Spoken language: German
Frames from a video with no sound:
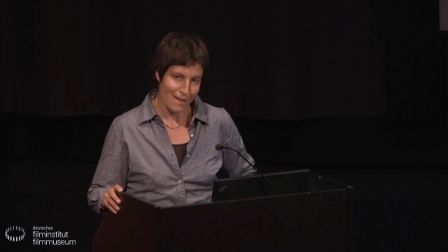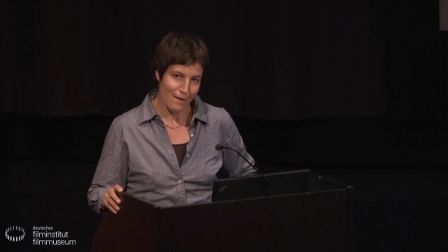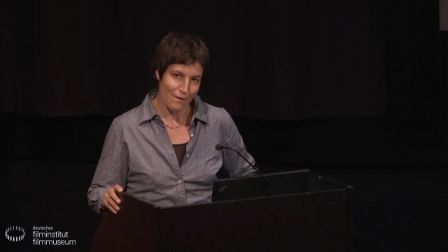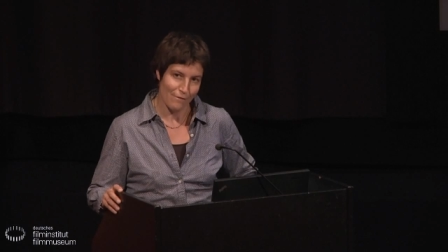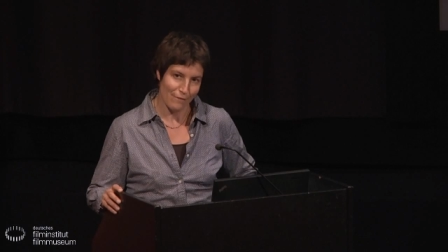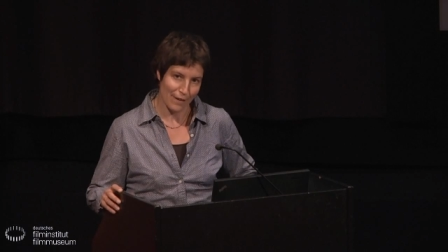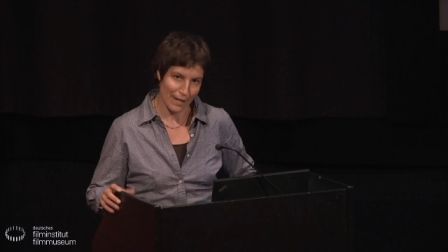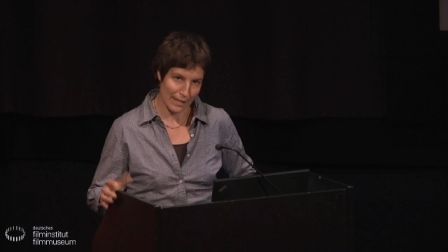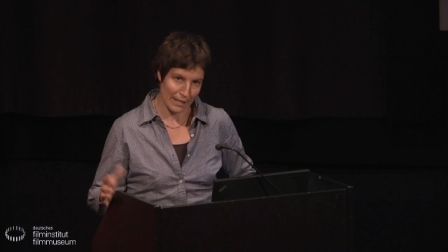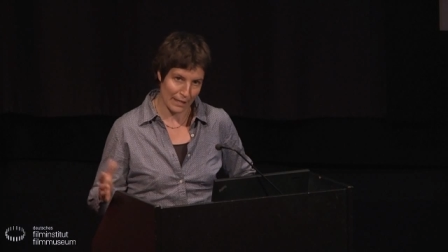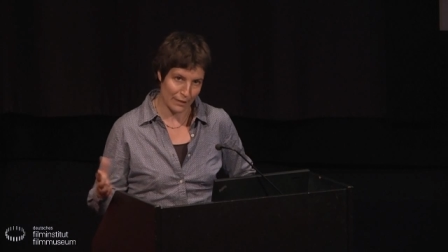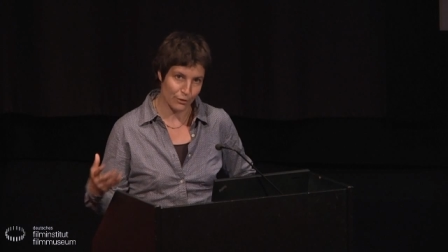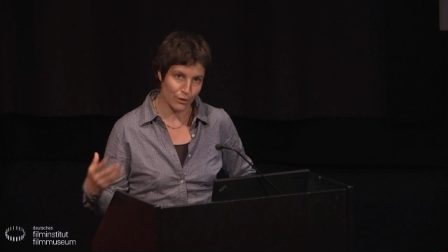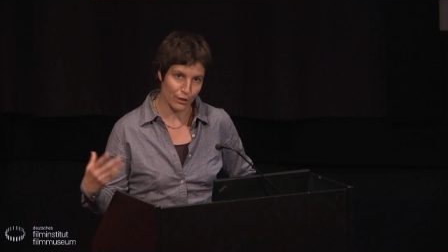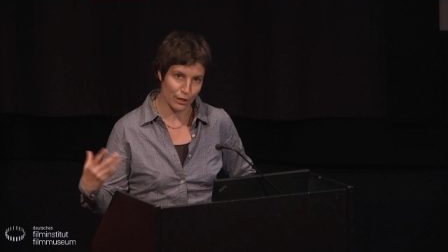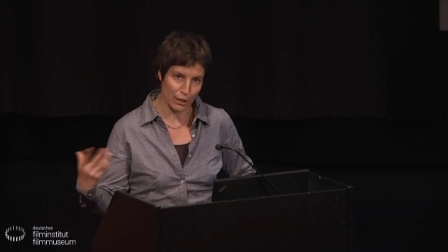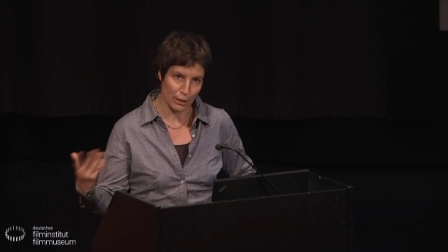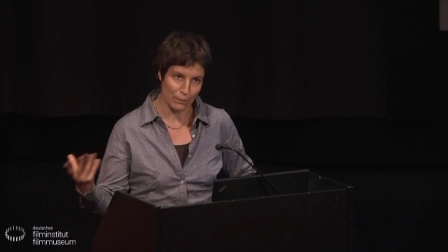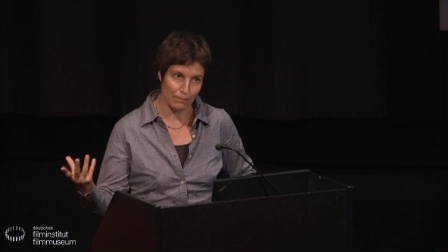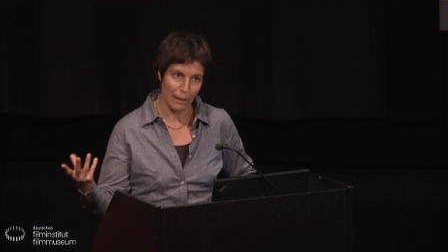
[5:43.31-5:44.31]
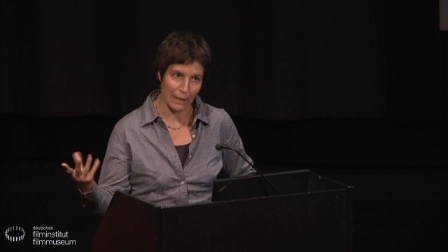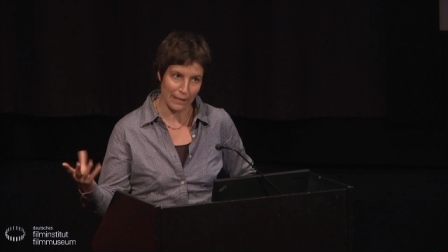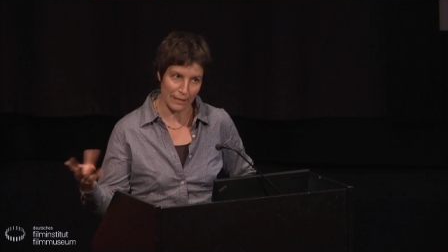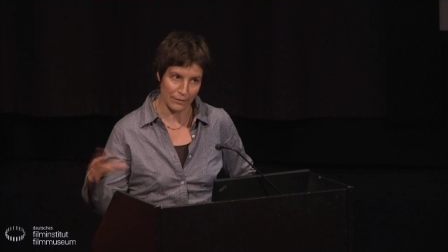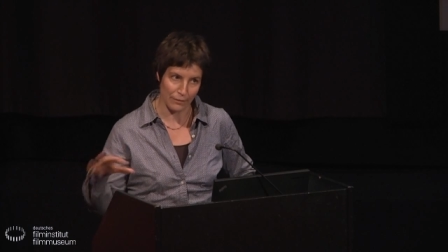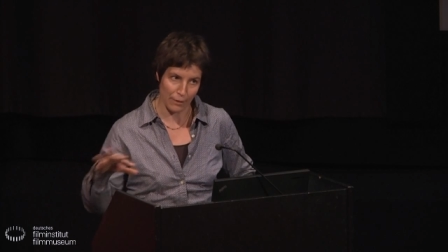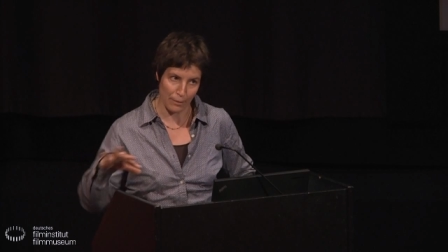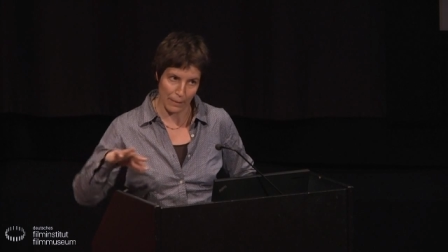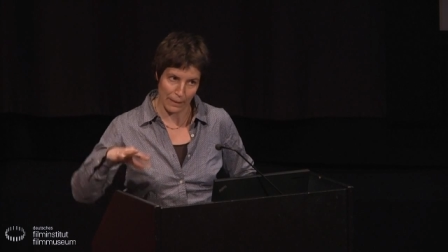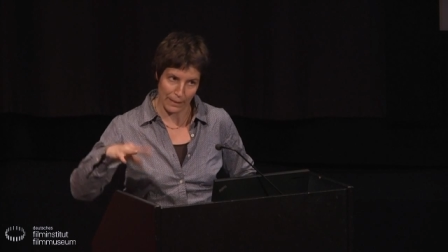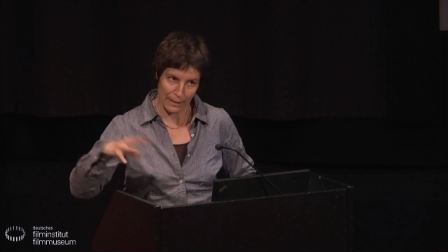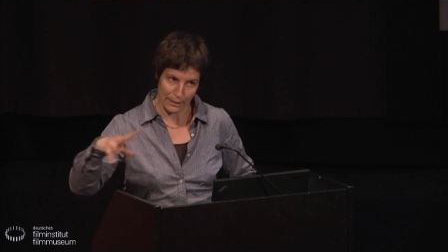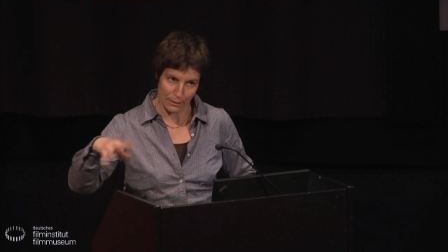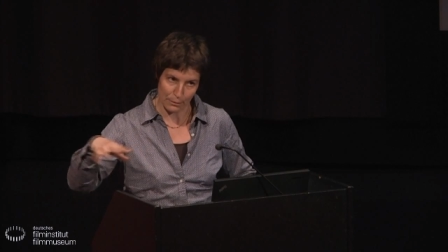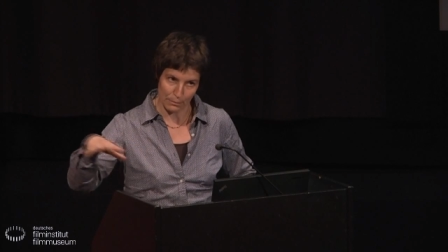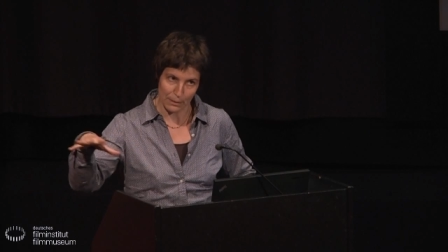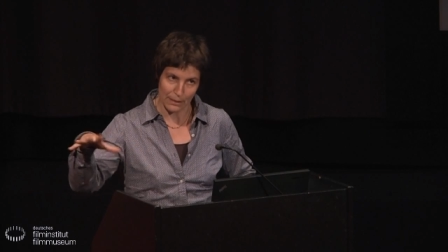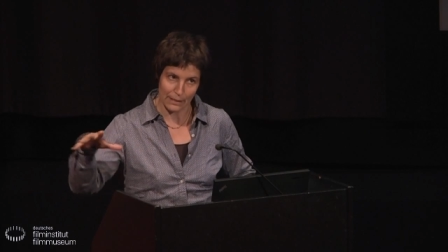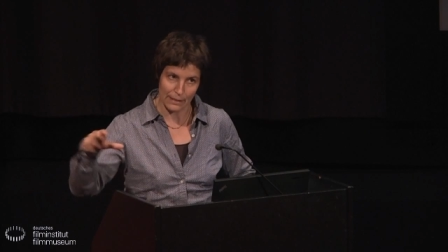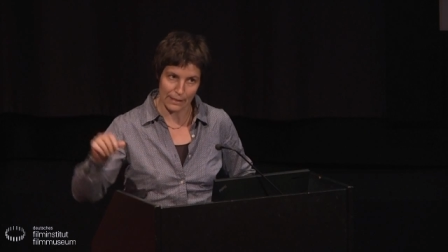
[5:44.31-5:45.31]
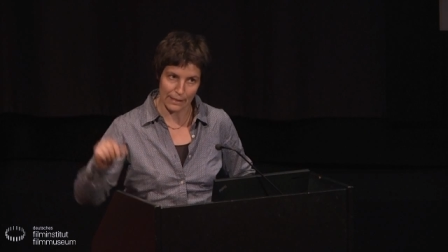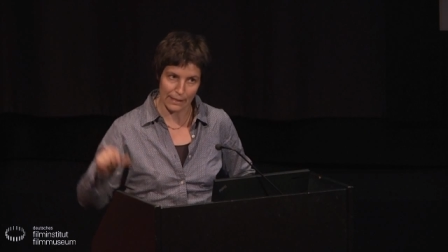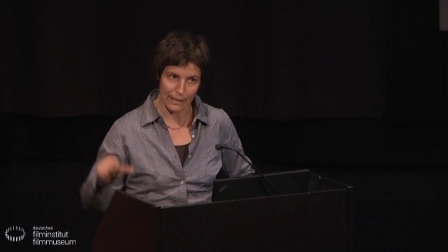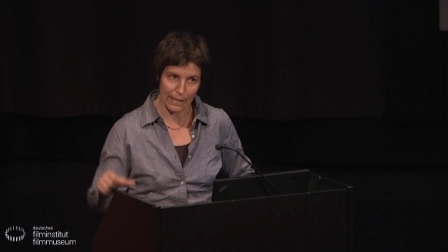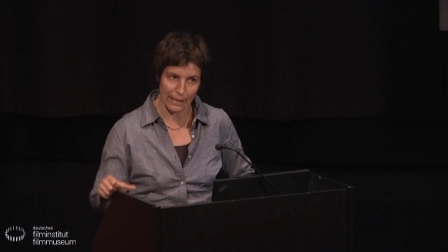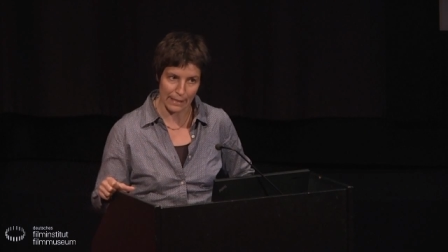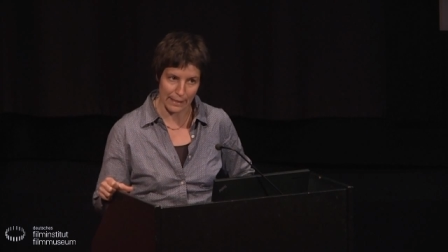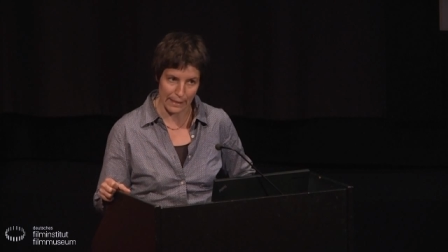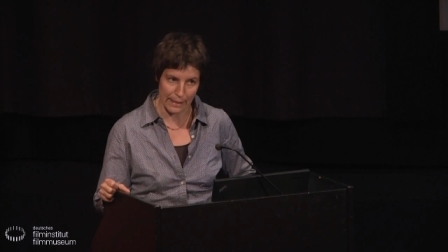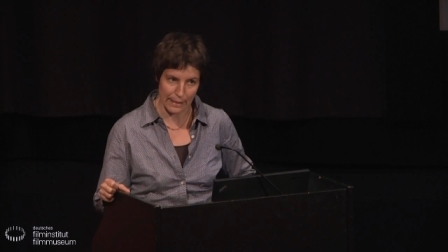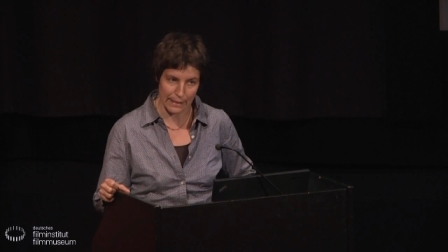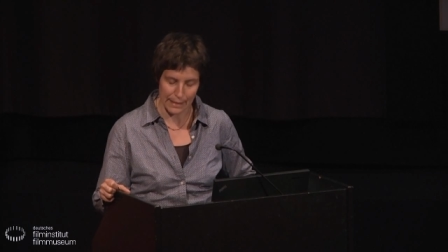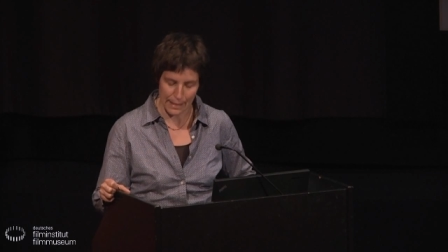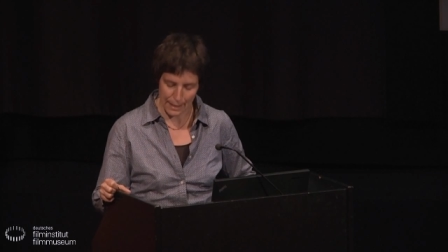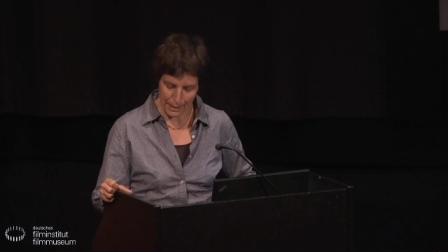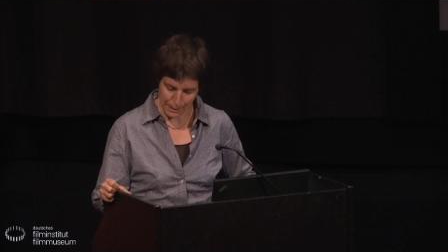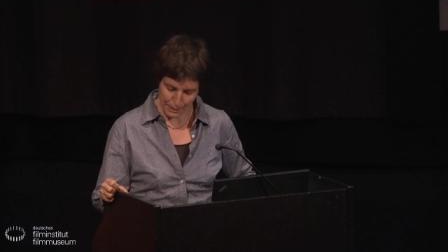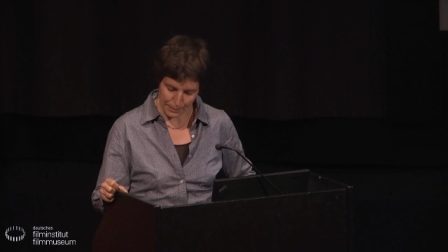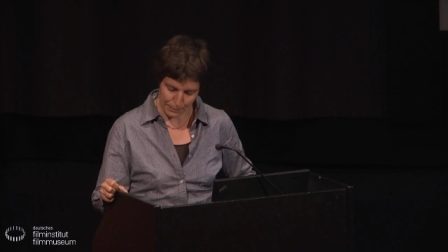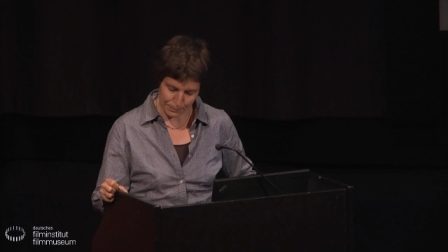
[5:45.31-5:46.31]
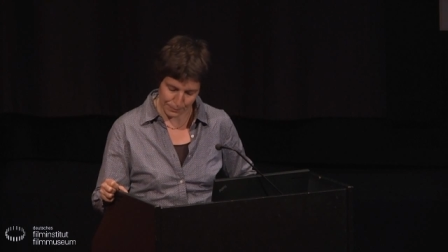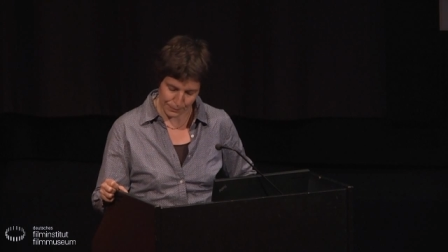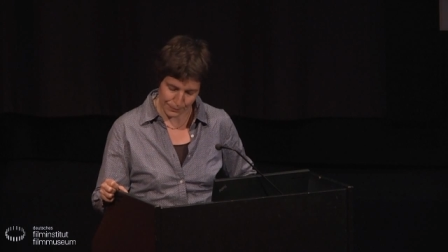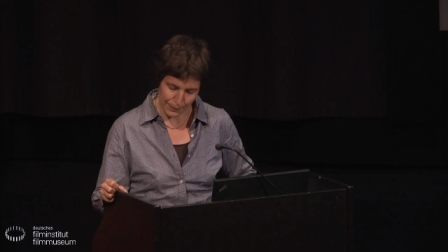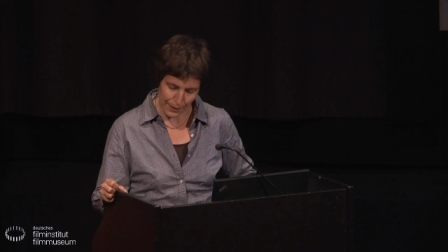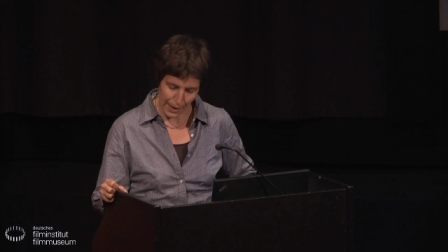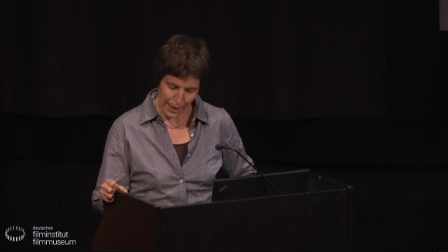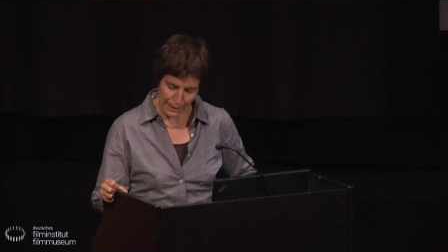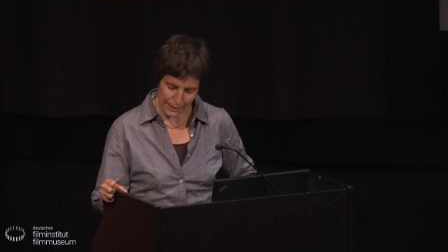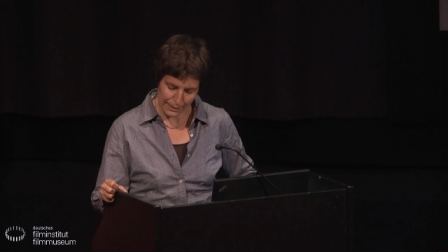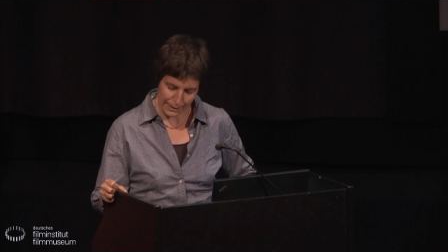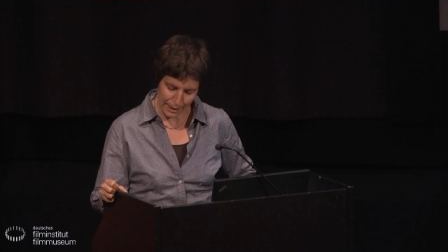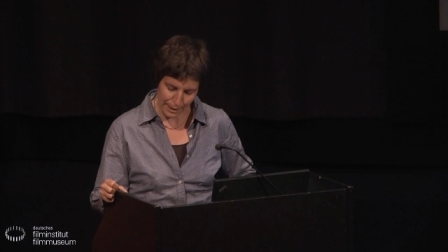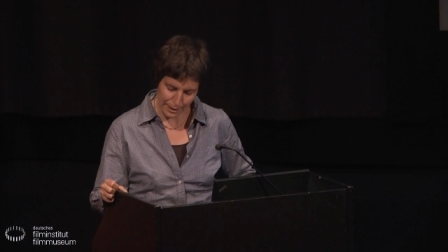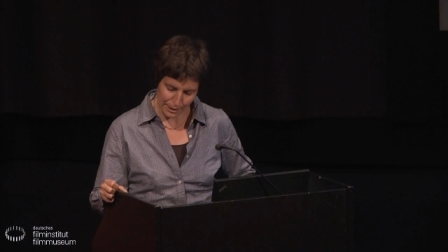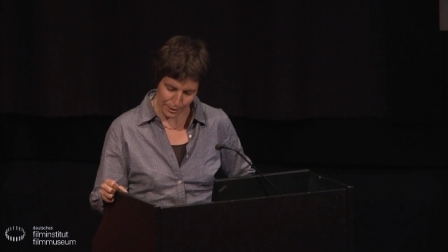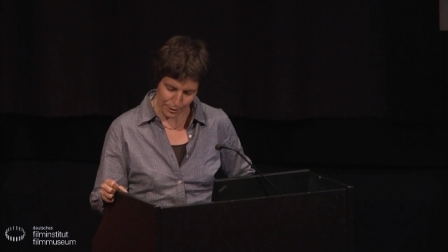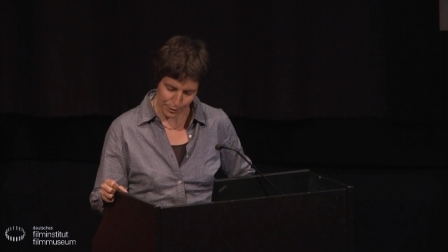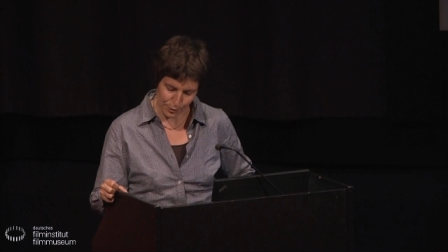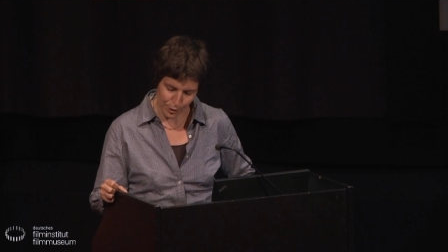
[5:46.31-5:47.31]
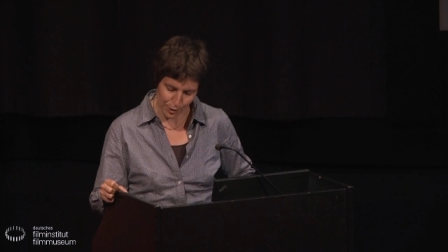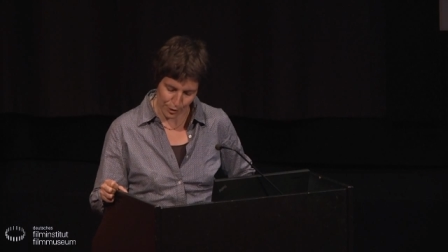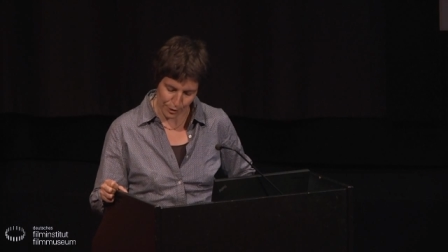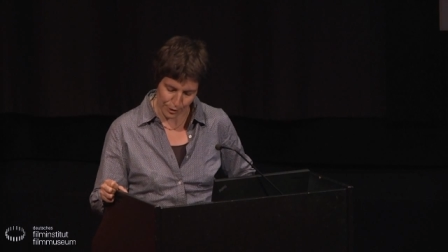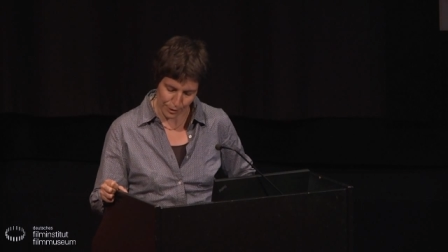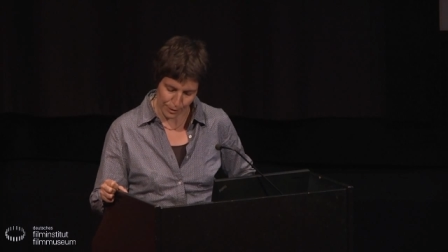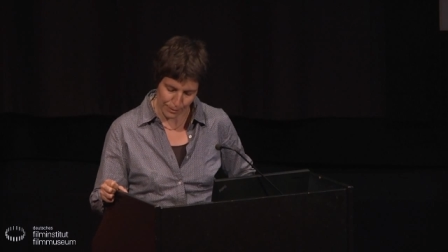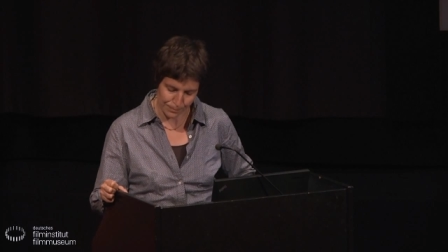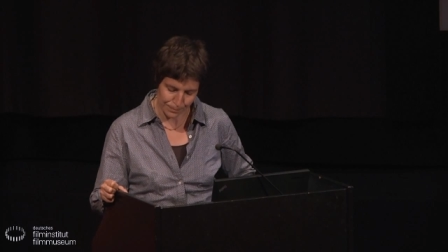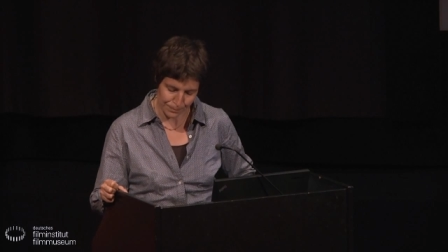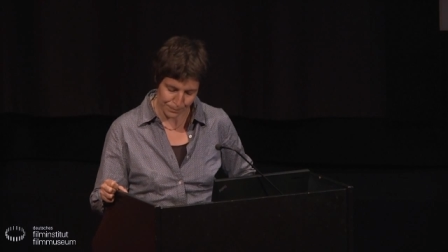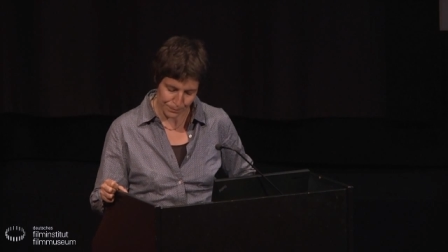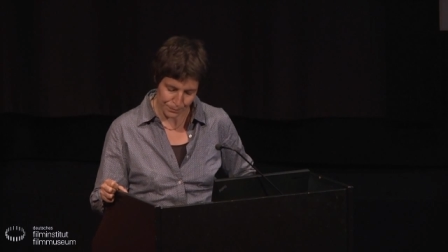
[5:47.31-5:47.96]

wäre natürlich spannend, wenn man das so ein bisschen detaillierter ähm, nachzeichnen könnte.